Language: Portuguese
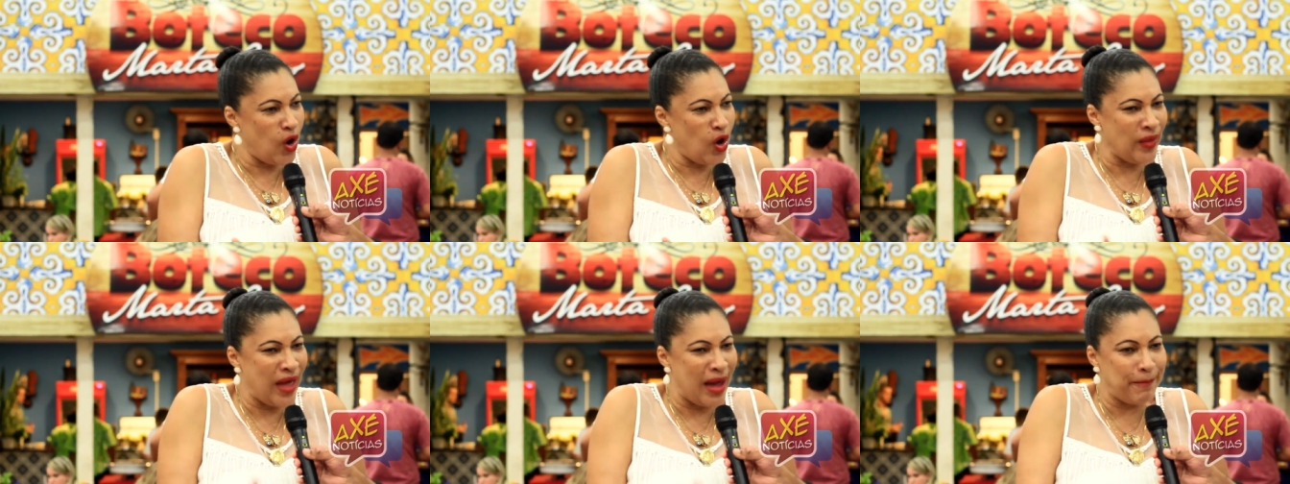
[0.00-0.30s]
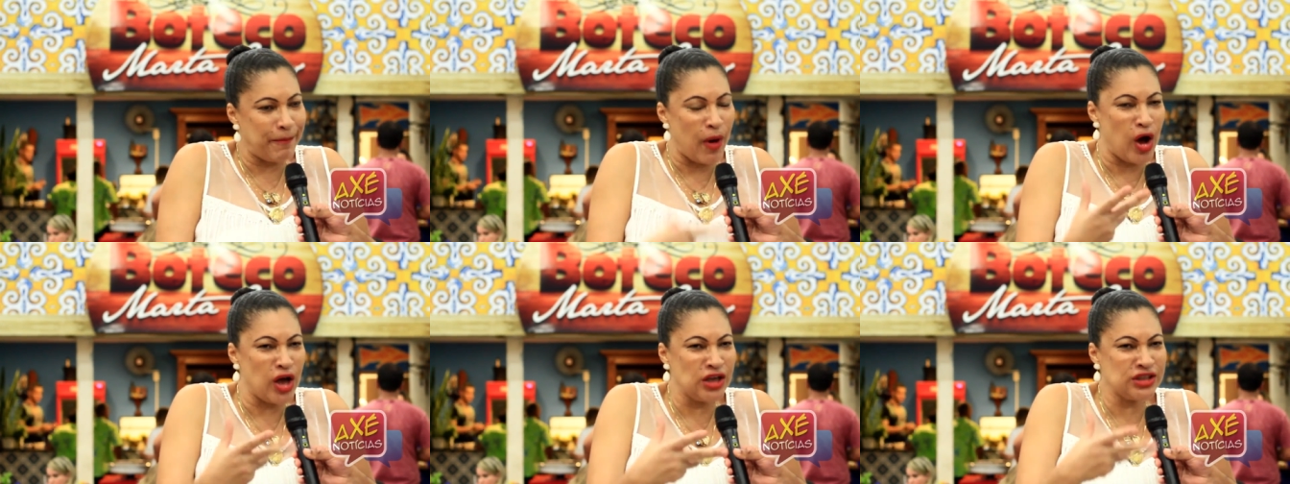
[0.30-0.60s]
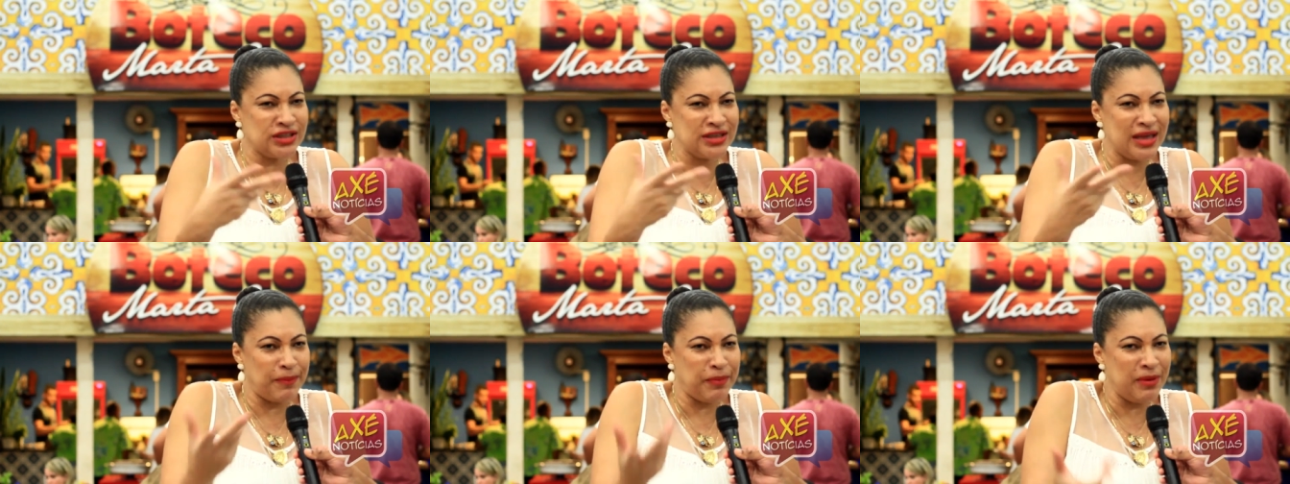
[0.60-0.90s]
na
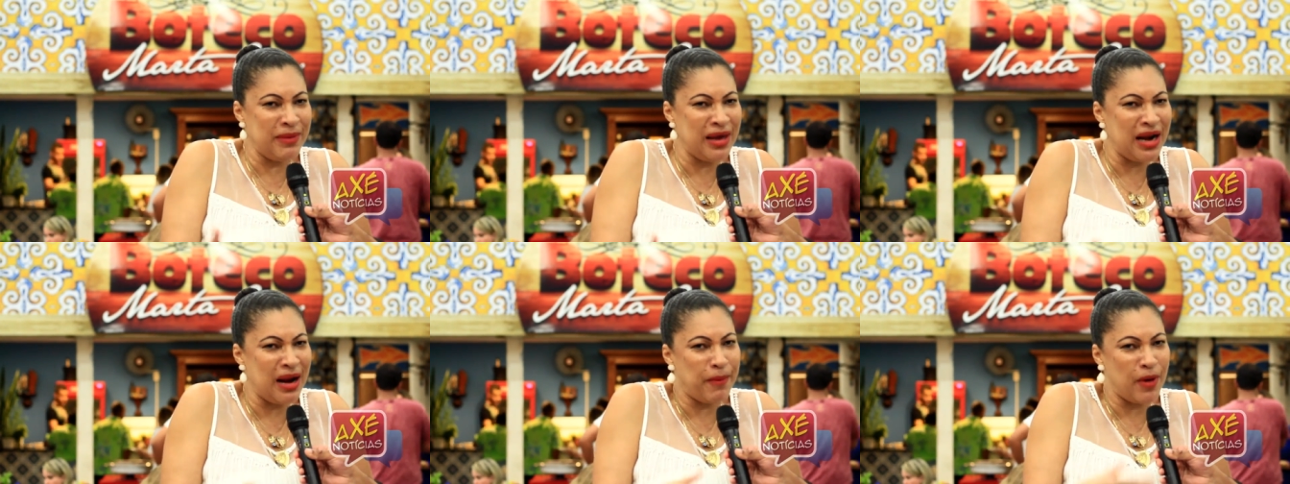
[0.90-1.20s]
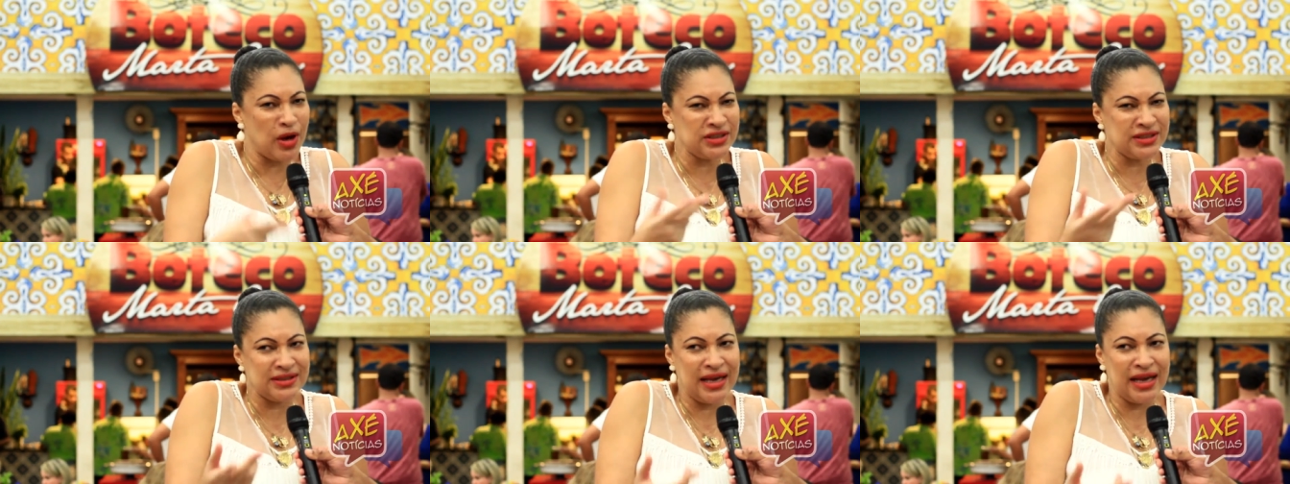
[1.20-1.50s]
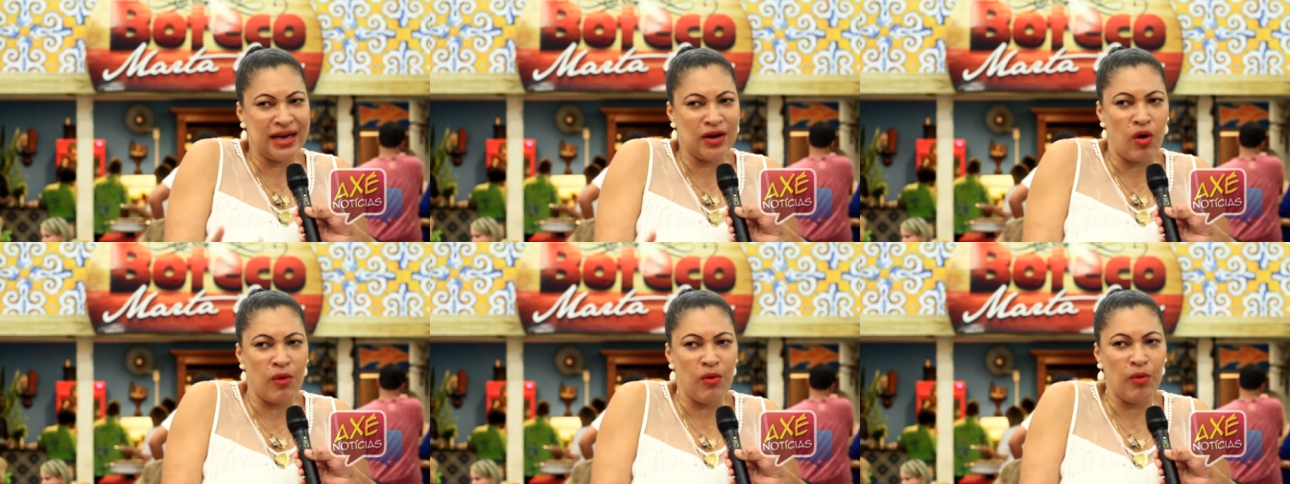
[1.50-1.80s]
posse, a primeira posse
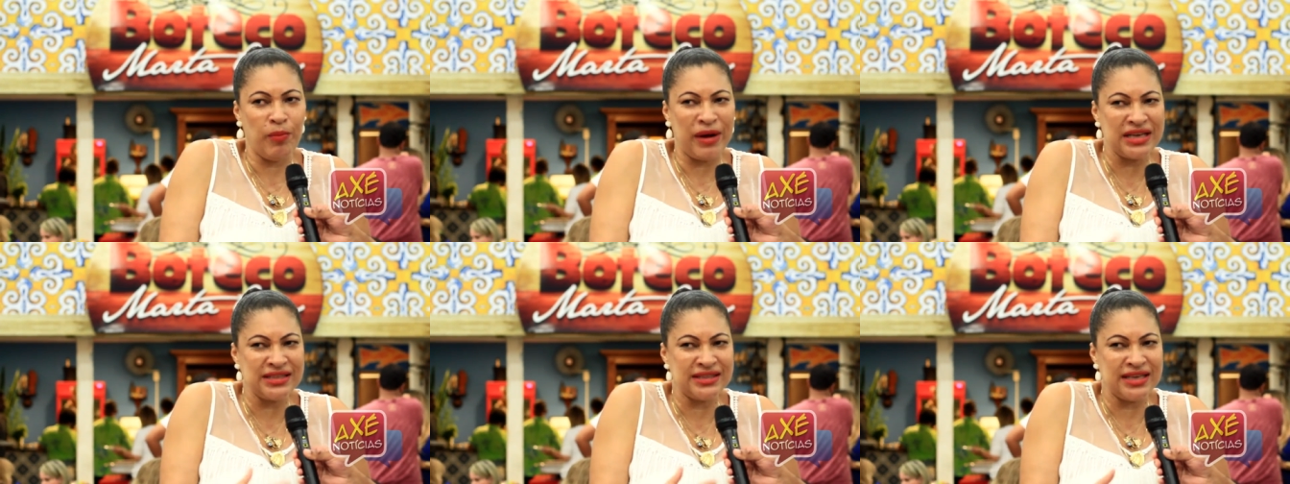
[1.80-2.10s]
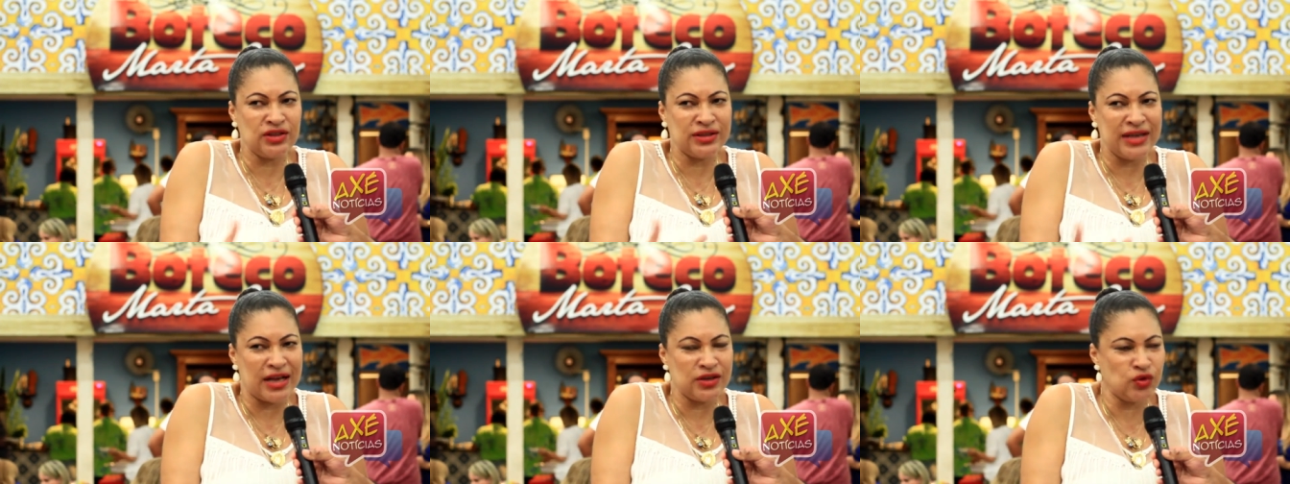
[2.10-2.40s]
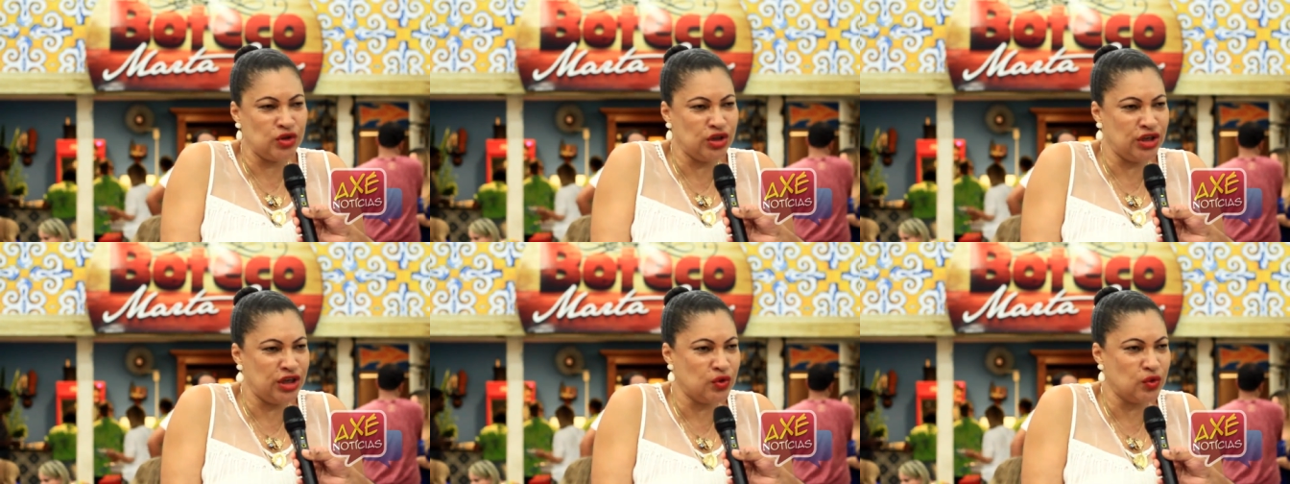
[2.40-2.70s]
dele como presidente dos Estados
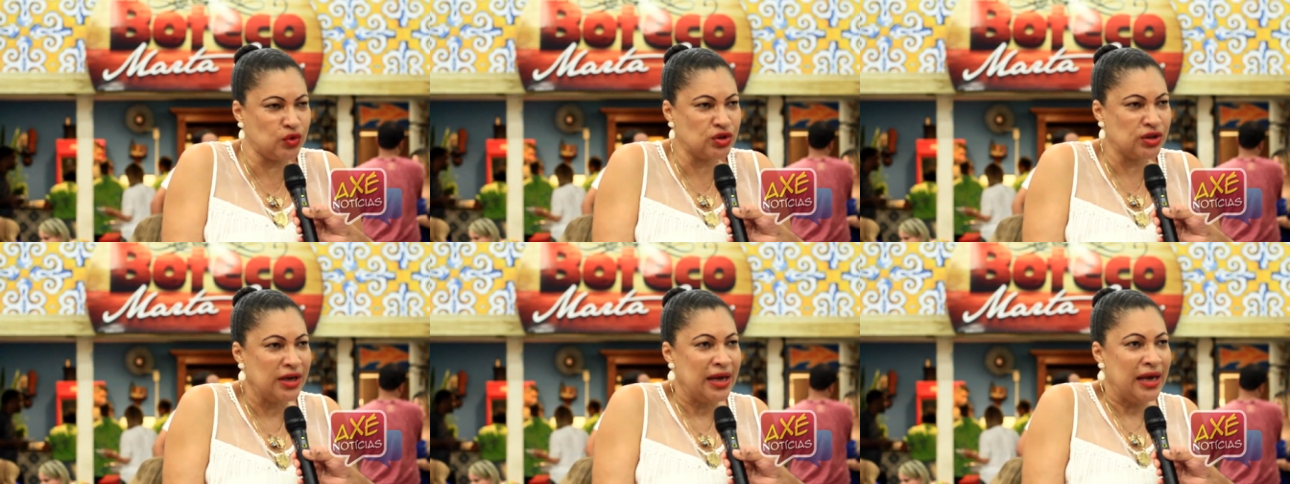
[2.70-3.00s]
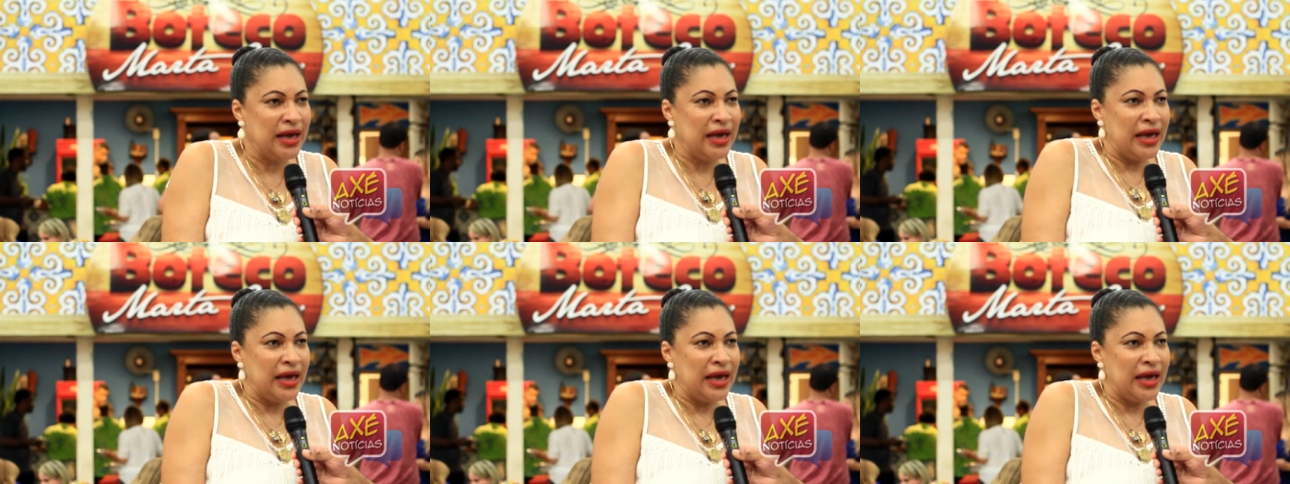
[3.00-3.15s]
Unidos,